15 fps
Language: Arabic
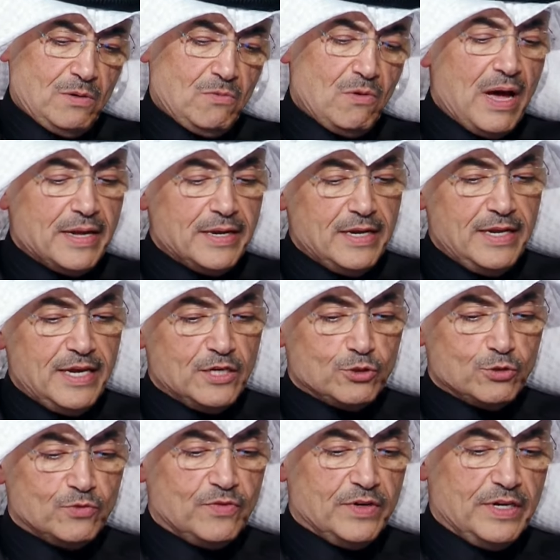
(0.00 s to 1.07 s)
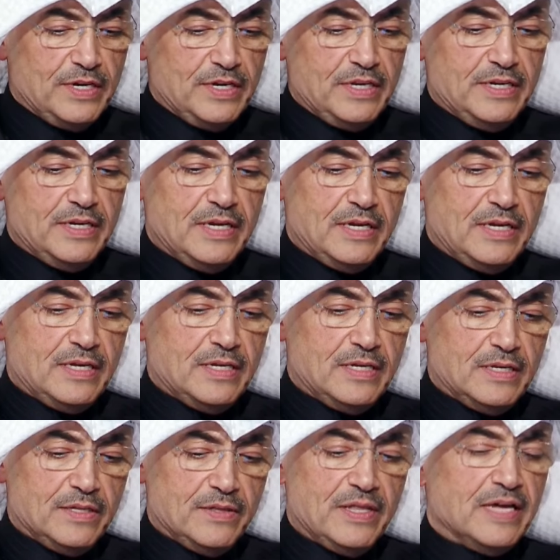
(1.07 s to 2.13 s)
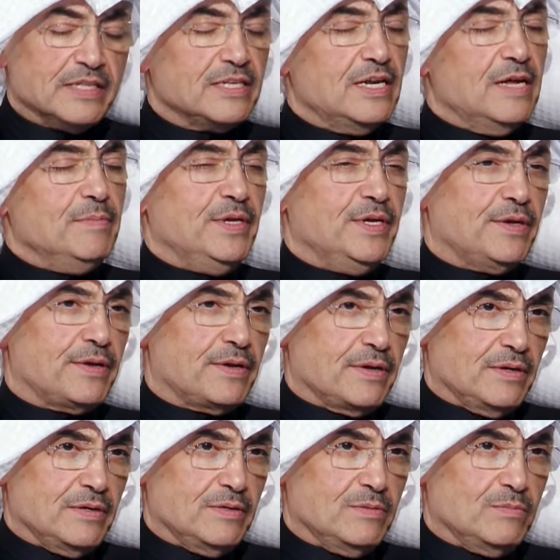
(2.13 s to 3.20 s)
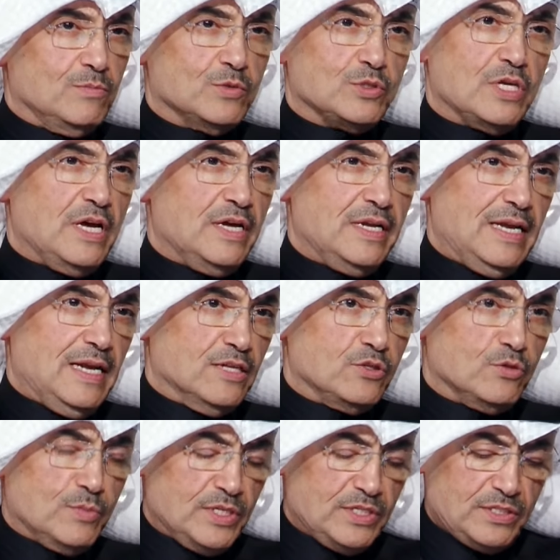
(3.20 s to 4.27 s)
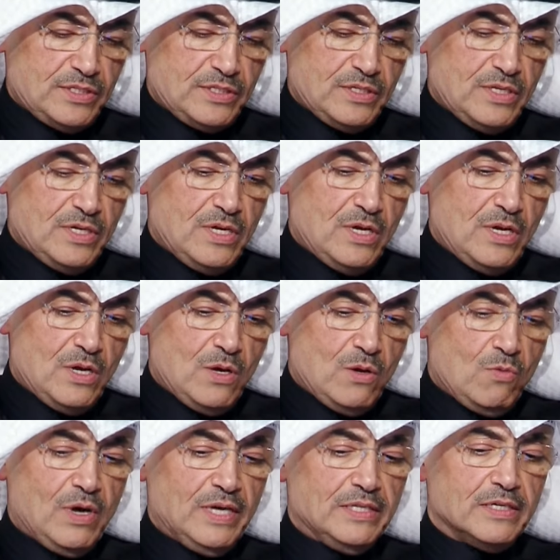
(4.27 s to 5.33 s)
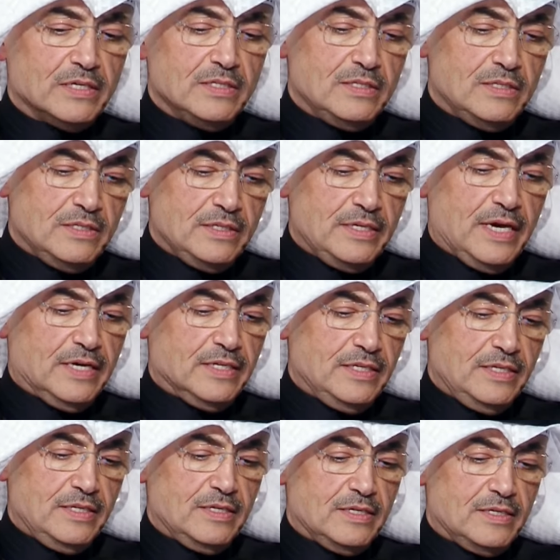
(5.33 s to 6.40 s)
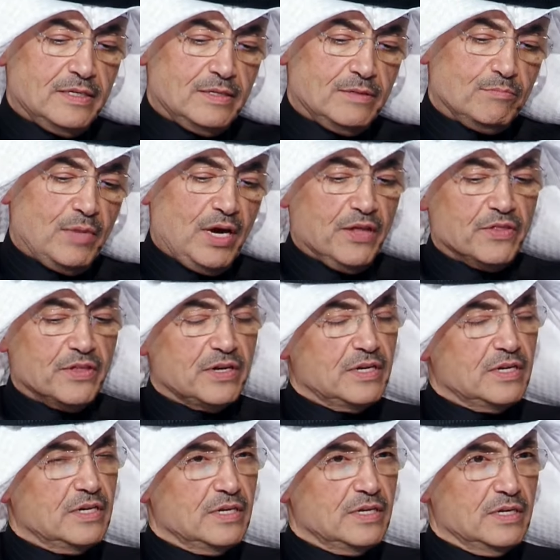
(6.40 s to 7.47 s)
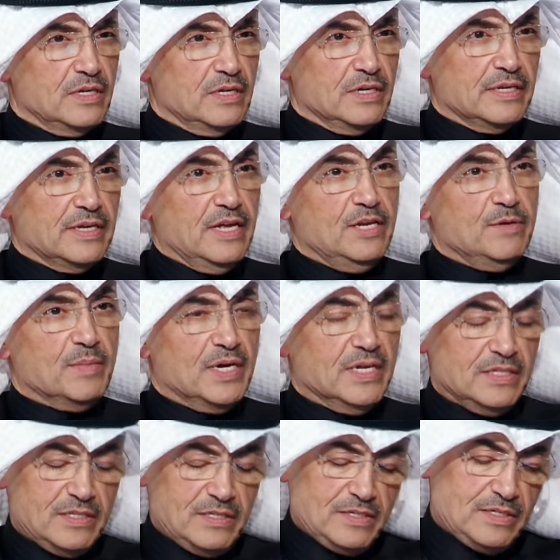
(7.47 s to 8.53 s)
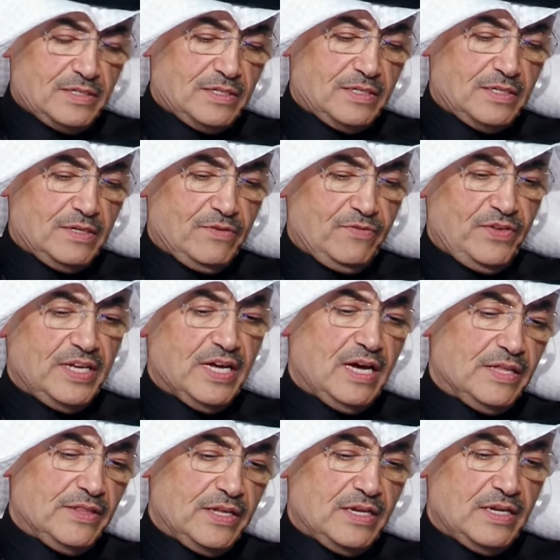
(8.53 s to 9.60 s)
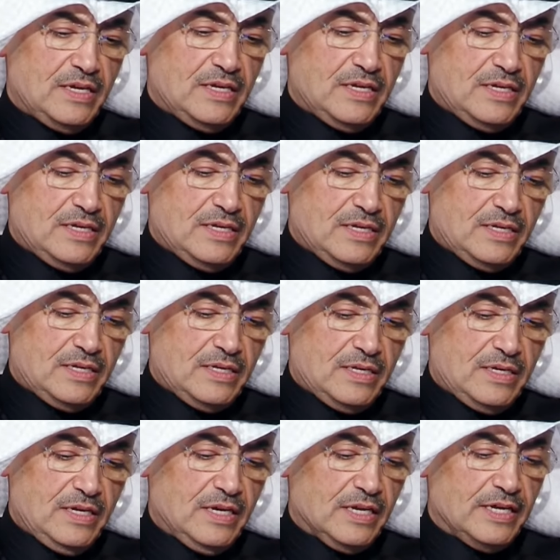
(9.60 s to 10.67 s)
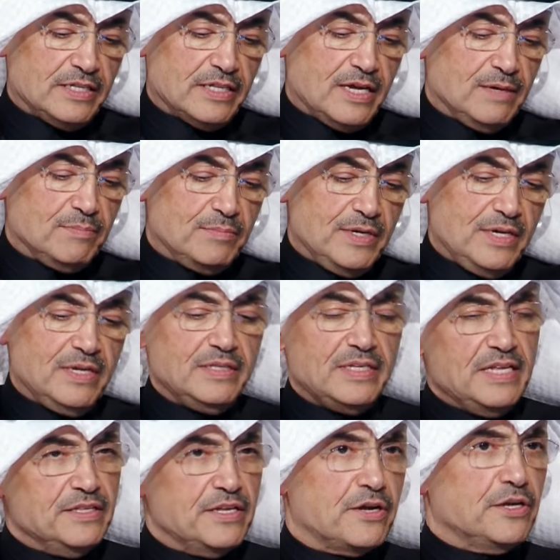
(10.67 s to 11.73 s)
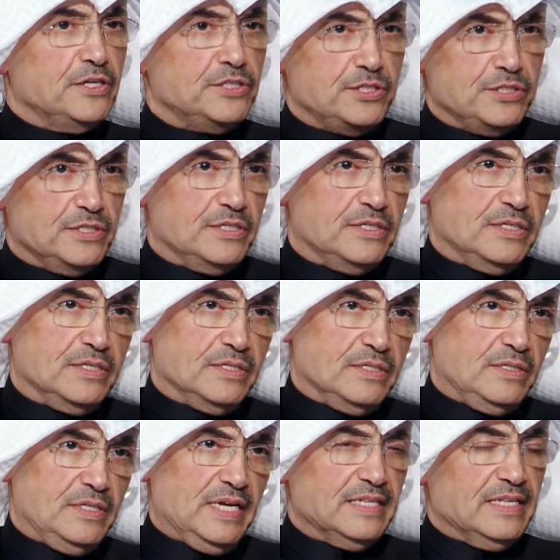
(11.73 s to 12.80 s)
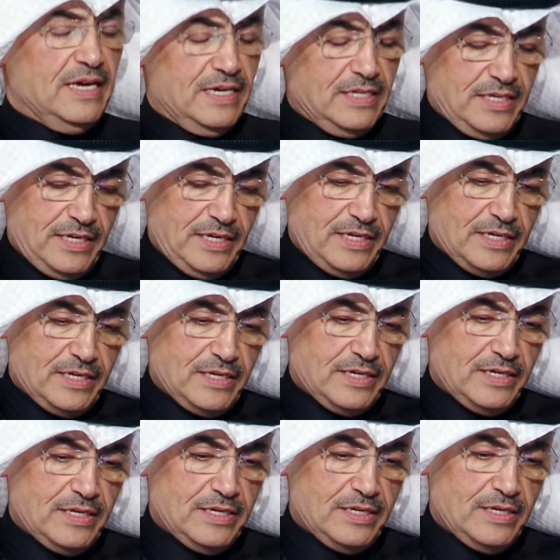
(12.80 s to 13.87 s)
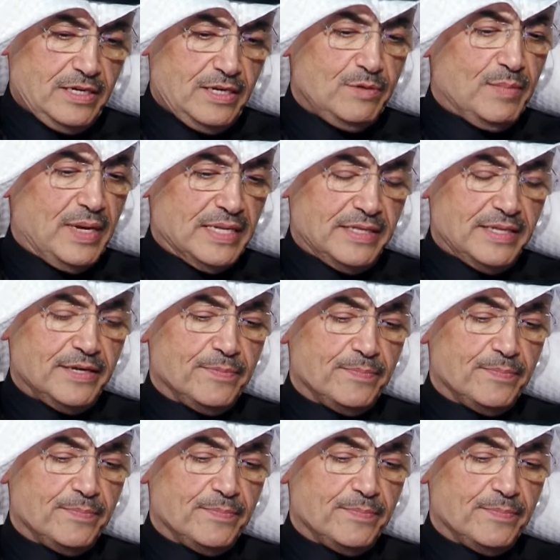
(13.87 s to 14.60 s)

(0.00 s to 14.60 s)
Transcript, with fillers: وانا اللي اشوفه ان ذات الامير مصانه لا تمس واعتقد يعني بعض الكلمات آه، في هذا الخطاب تندرج آه، تحت هذه آه، الماده